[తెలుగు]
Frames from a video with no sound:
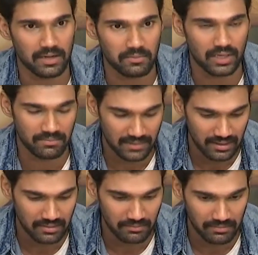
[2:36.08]
వన్ మోర్ టైం
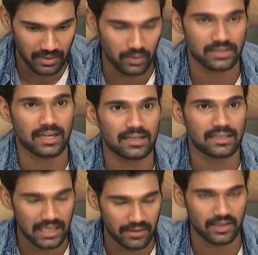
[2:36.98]
మరొకసారి
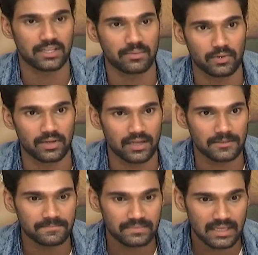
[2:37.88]
ధన్యవాదాలు
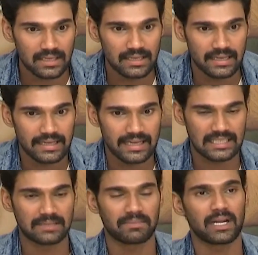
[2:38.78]
చెప్పుకుంటున్నాను ఈ
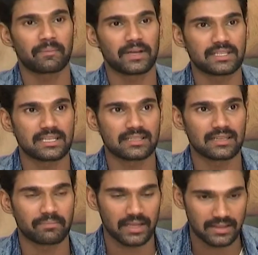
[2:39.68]
సినిమాకి పనిచేసిన
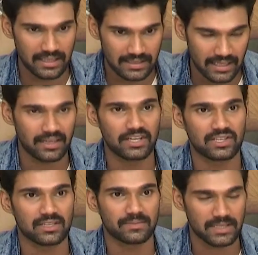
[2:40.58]
ప్రతి
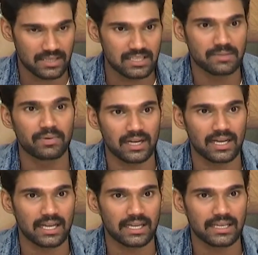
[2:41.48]
టెక్నీషియన్ స్పెషలీ జిబ్రన్
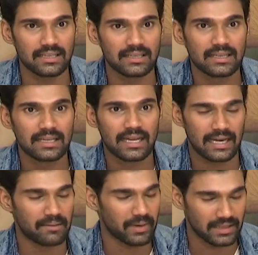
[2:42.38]
గారికి
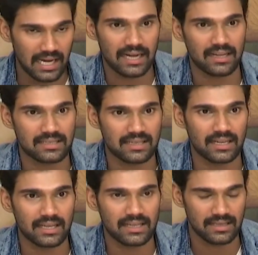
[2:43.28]
అండ్ ప్రతి
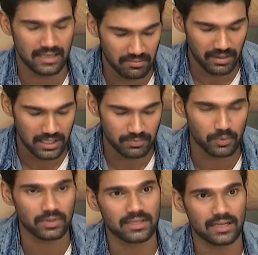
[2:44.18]
ఆర్టిస్టులకి నేను
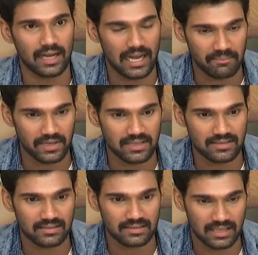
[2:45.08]
మనస్ఫూర్తిగా నా
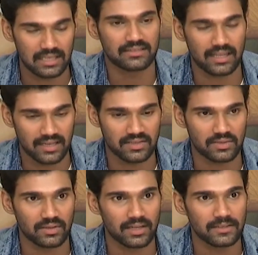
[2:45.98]
హ్యాపీనెస్ తల్లి
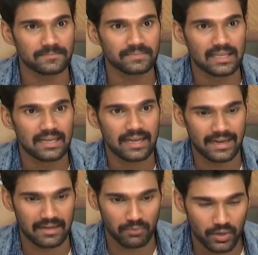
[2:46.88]
తెలియజేసుకుంటున్నాను
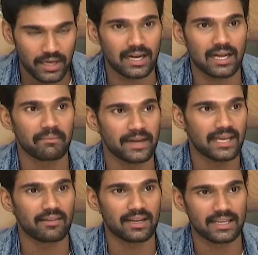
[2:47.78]
అండ్ ముఖ్యంగా
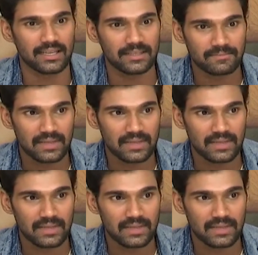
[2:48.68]
మీడియా వారికి